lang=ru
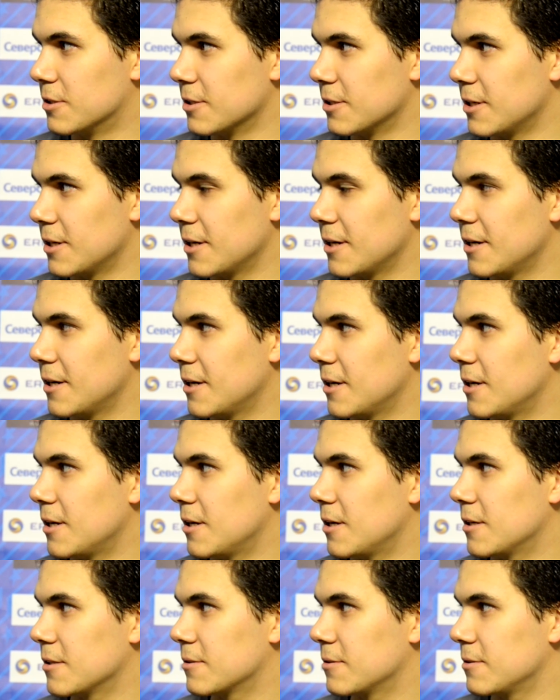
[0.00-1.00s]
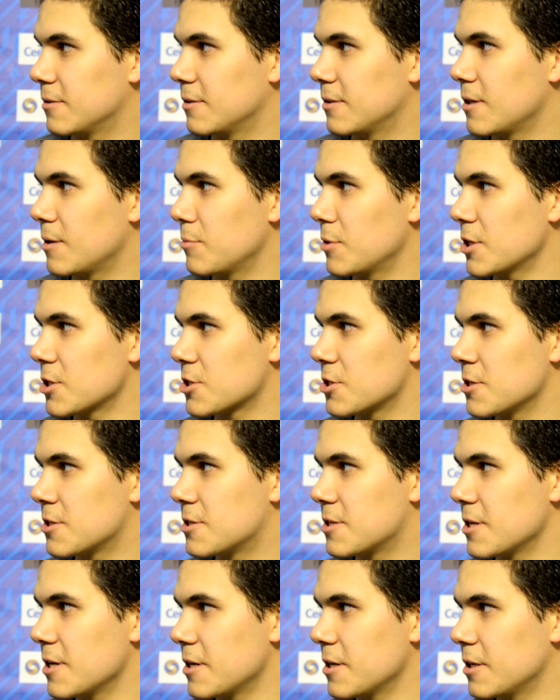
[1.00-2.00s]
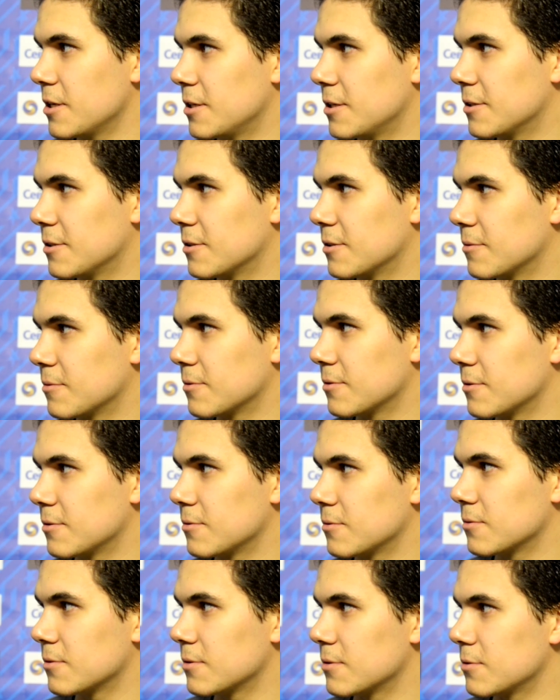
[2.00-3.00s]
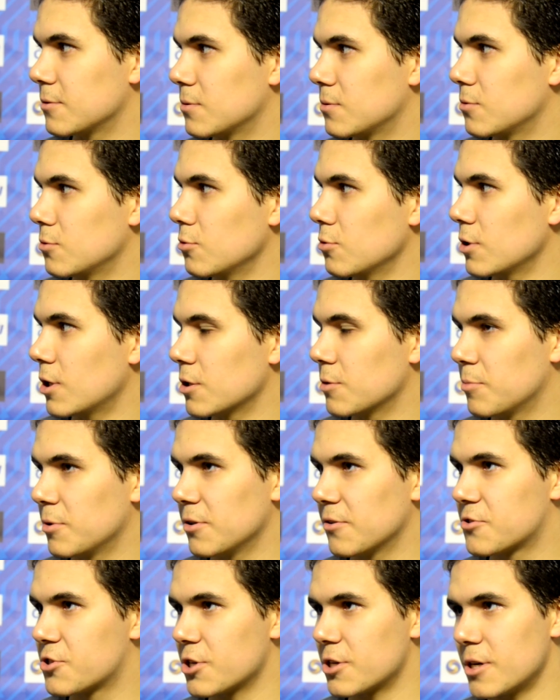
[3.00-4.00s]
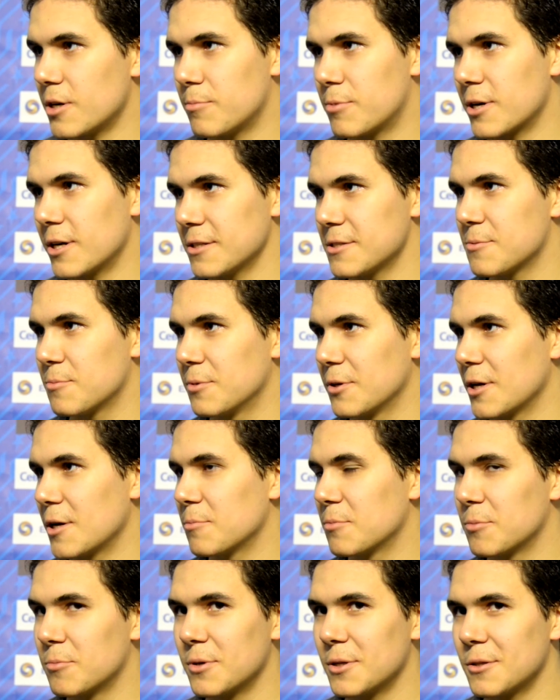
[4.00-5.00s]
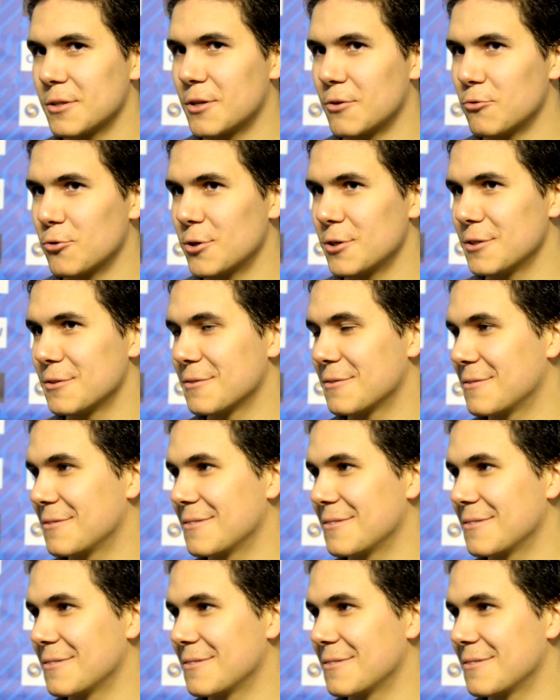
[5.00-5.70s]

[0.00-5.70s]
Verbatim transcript: -то. Э, домашняя серия, ну, надо было вчера брать, я бы был доволен.